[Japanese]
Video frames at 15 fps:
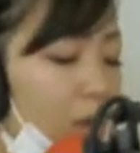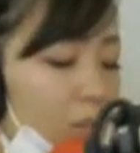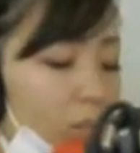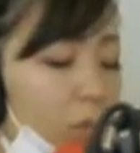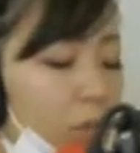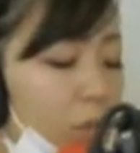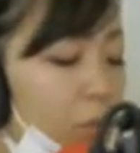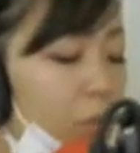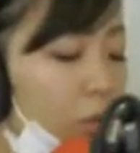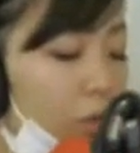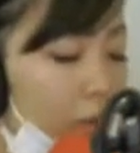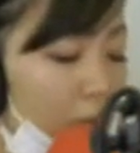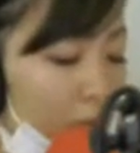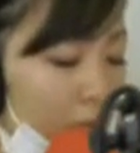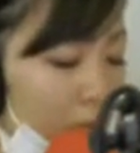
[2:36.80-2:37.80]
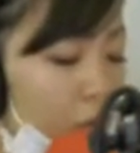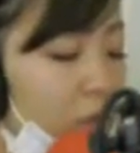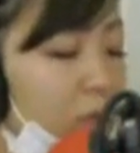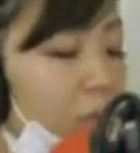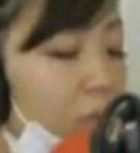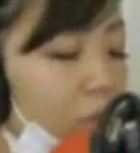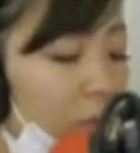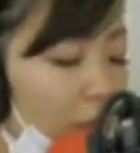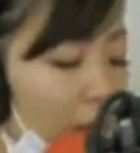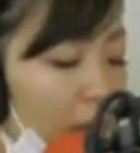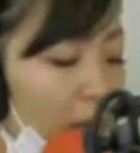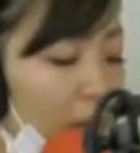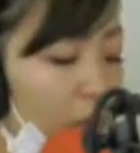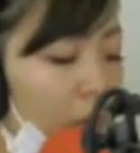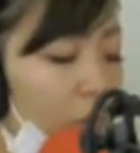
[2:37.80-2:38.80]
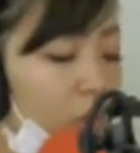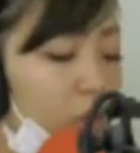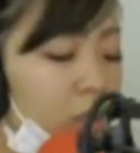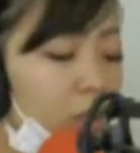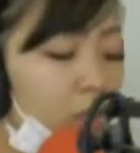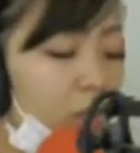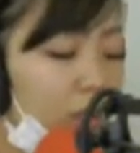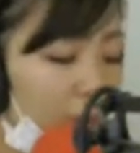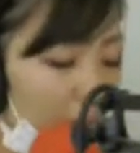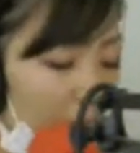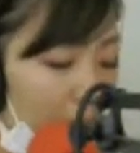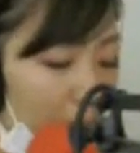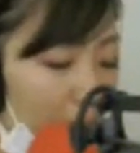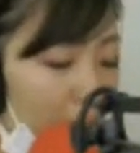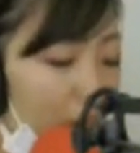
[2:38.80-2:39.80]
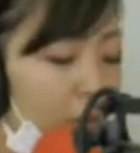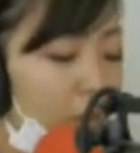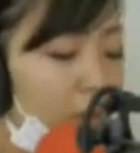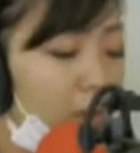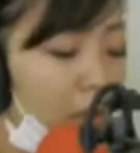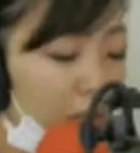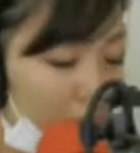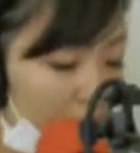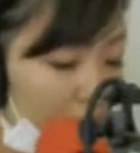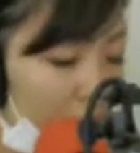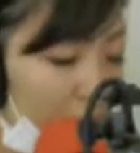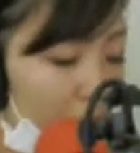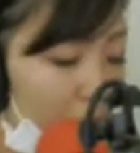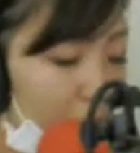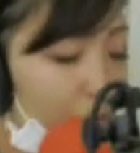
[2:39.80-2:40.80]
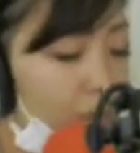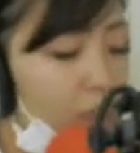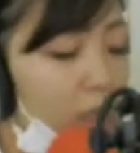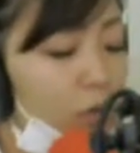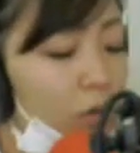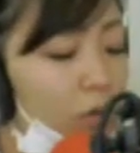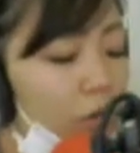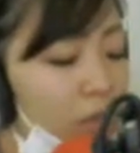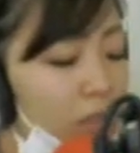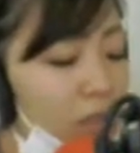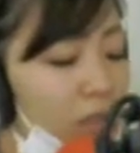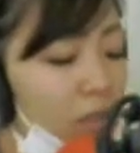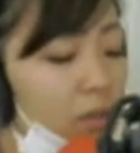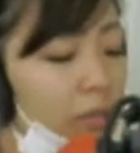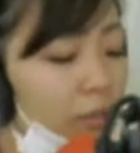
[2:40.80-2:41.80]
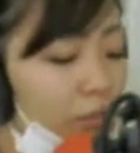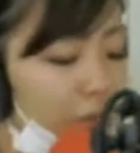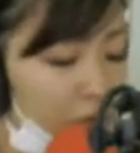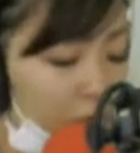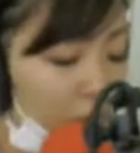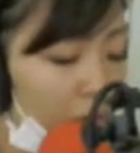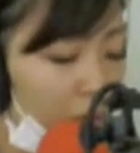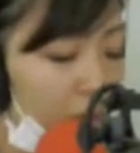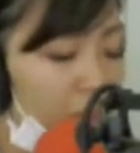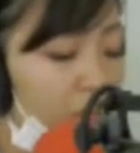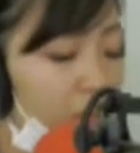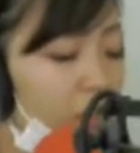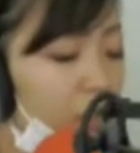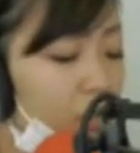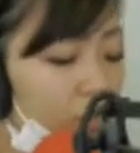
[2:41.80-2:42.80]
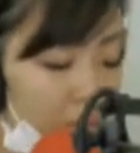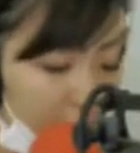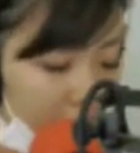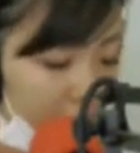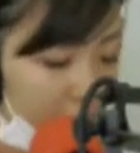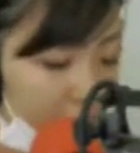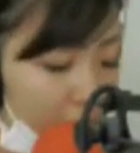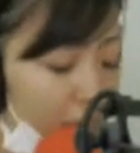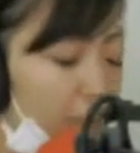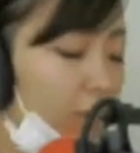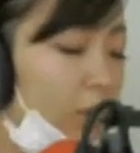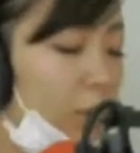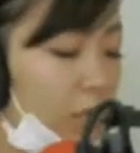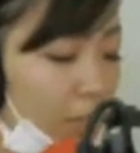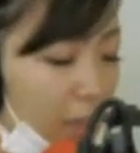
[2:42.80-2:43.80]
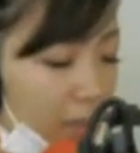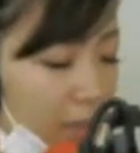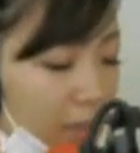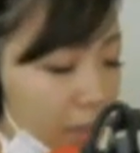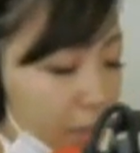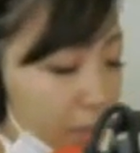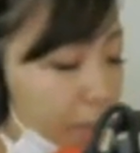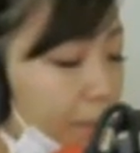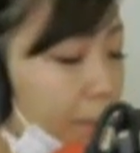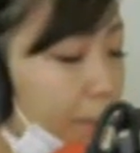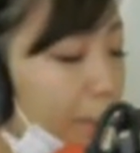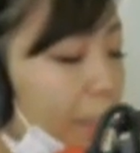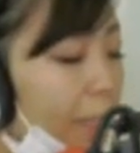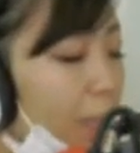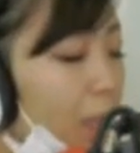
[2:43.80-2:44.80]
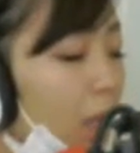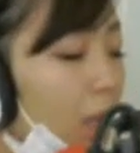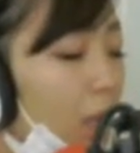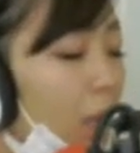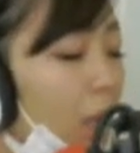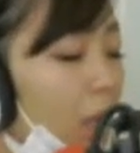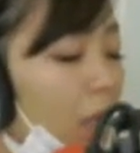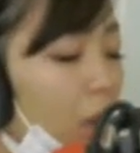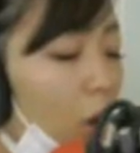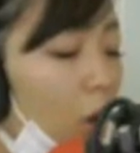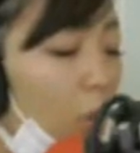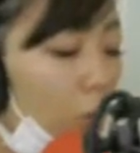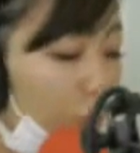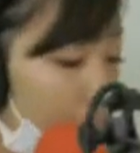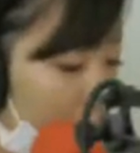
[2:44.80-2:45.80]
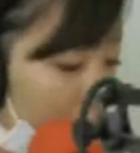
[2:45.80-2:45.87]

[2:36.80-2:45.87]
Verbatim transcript: 持ち物持ち物はお持ちの方はハウスカートそして動きやすい服装飲料水となっておりますお申し